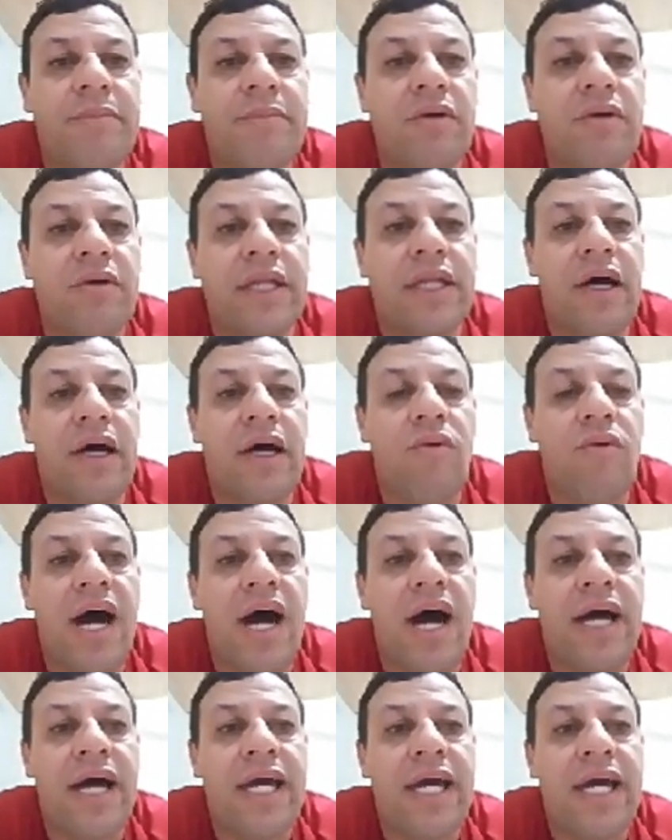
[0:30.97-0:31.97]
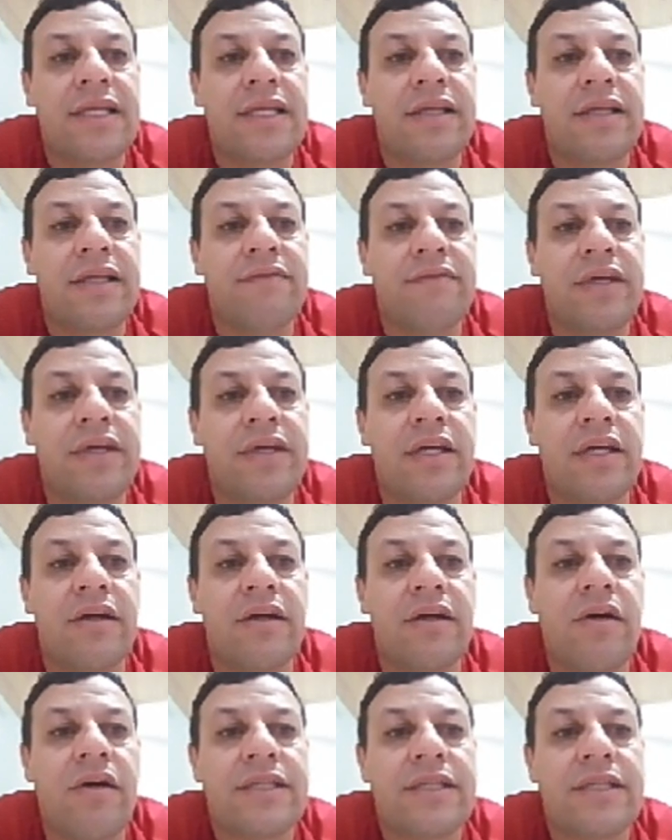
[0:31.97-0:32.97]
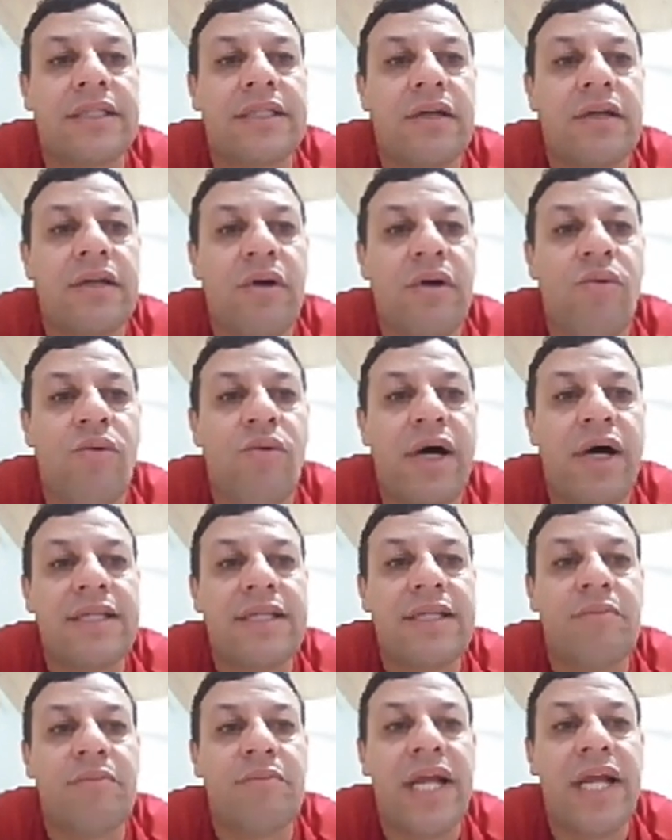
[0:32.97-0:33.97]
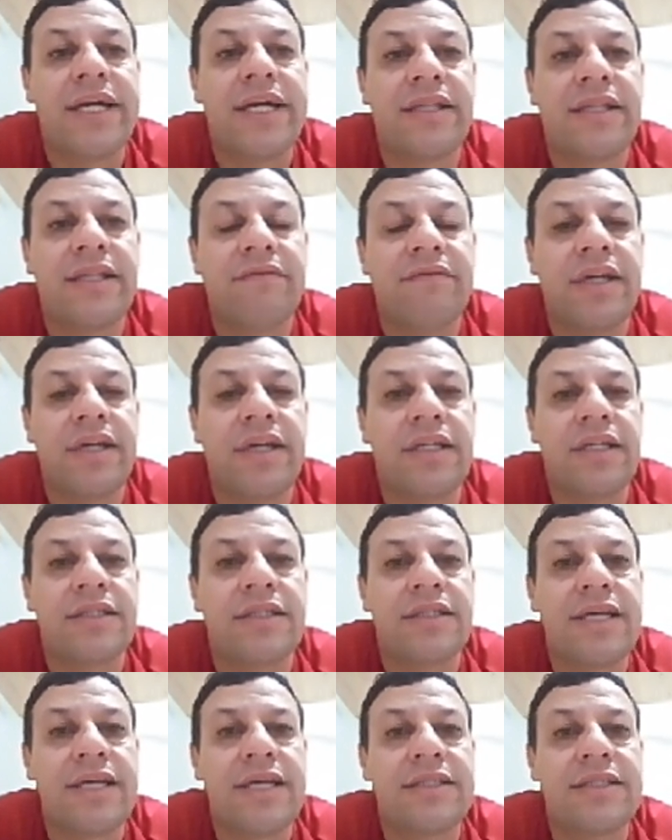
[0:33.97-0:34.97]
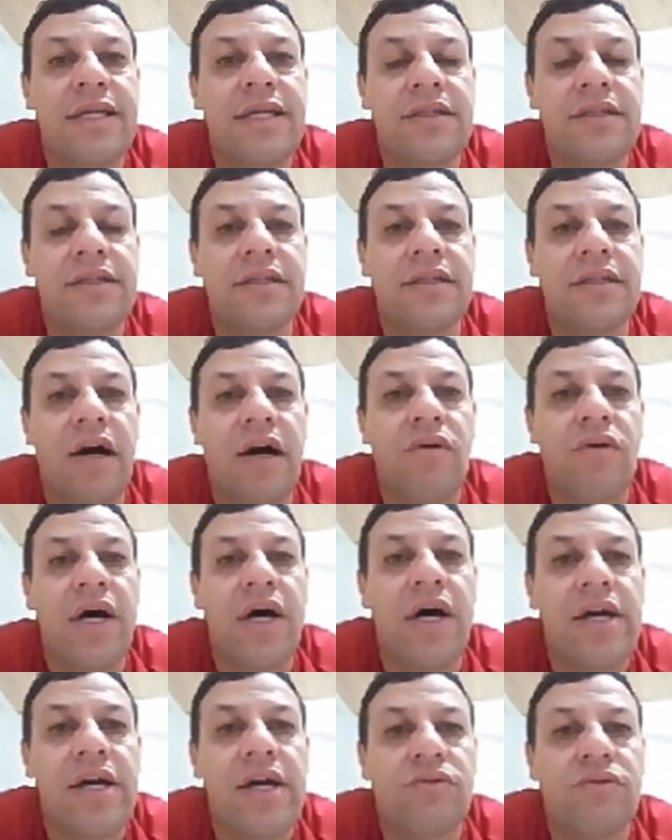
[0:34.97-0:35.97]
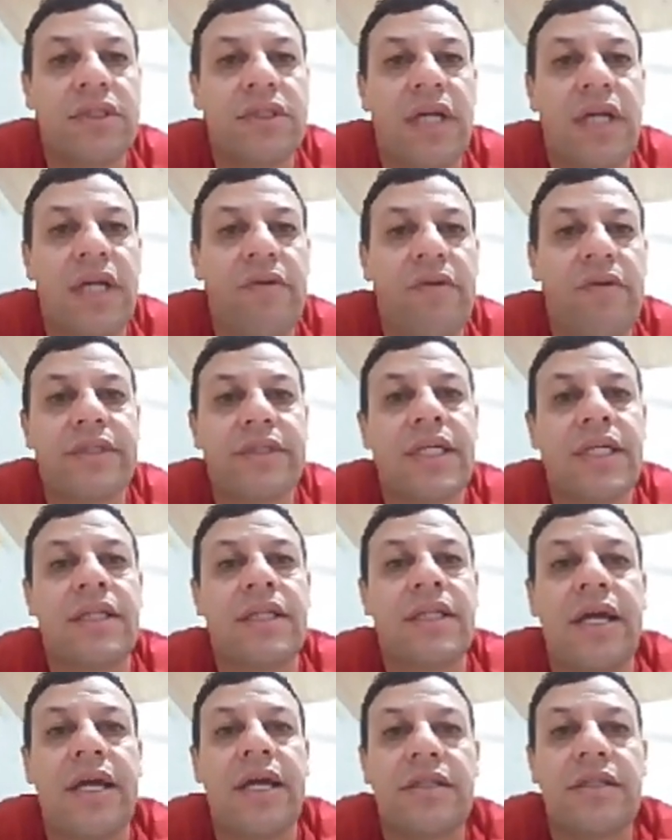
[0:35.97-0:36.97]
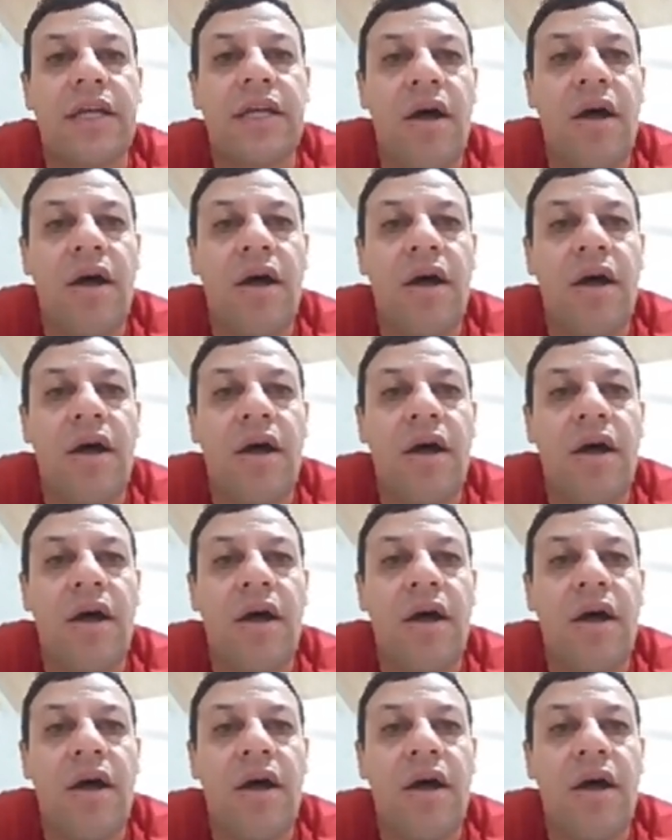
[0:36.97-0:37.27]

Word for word: pelo canal ALTV, é o Assembleia TV que está sem sinal no Star One C3.